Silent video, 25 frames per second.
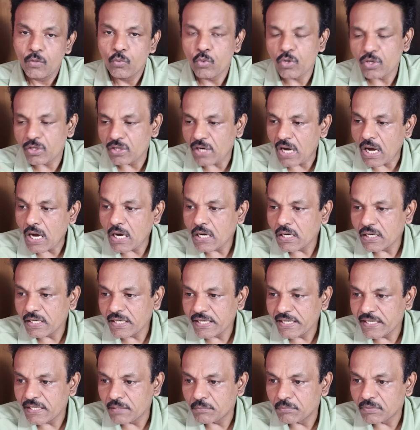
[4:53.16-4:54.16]
ஒரு
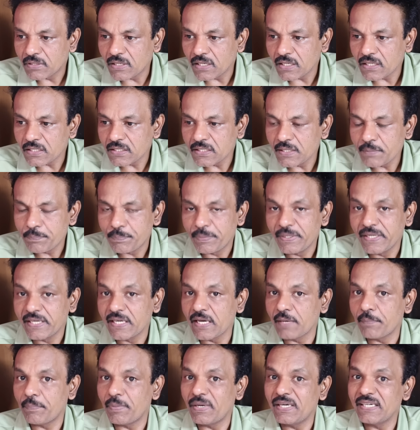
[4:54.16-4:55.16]
நாகரிகம் கருதி பி
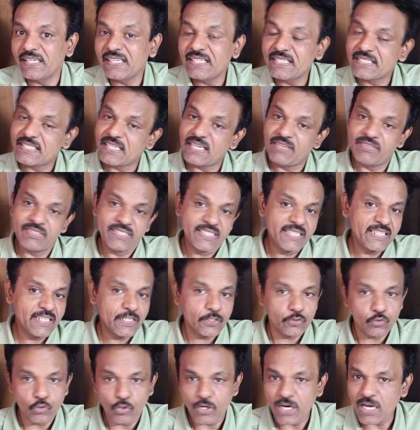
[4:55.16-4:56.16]
கே பாண்டியன் சில
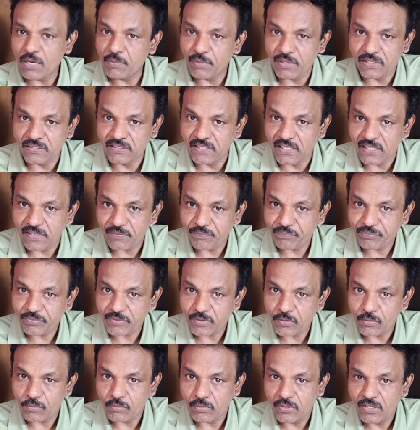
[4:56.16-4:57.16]
விஷயங்களை சொல்லாமல் இருந்தார்
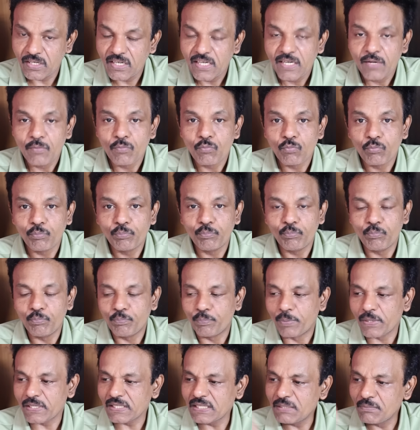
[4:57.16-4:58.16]

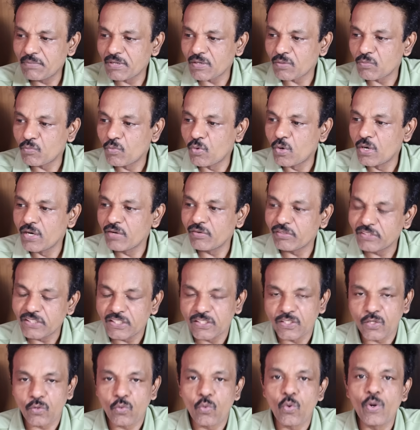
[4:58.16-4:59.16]
பிரதமர் மோடி
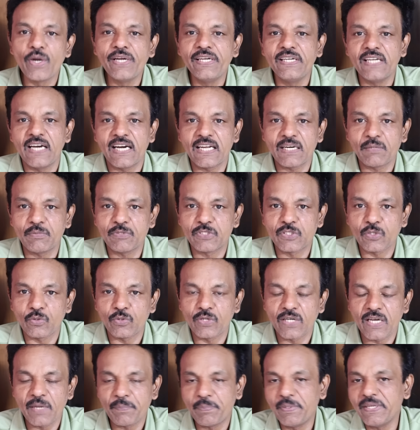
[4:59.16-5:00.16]
வந்து அந்த கோயிலை ஆரம்பித்த
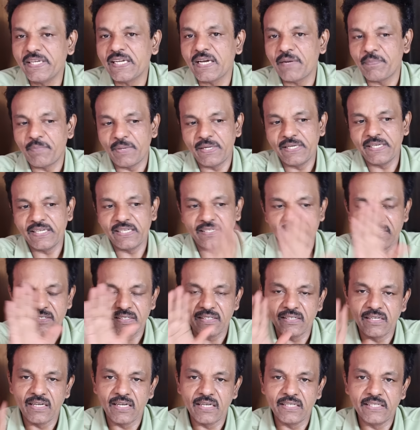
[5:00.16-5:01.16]
உடனே பி கே பாண்டியன்
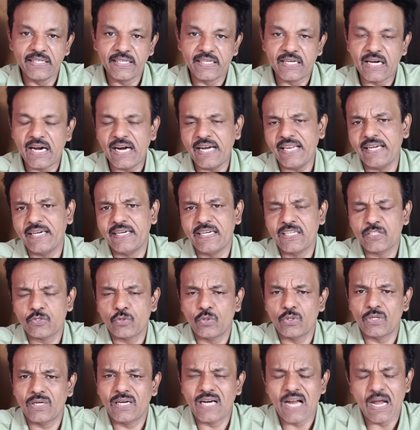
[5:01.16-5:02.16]
இன்றைக்கி காலையில் என்ன
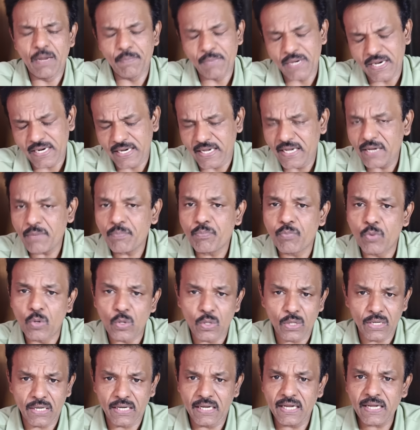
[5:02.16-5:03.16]
சொல்கிறாரு ஆமாங்க
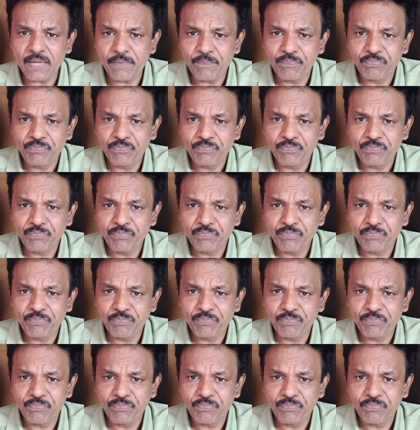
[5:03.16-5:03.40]
போனோங்க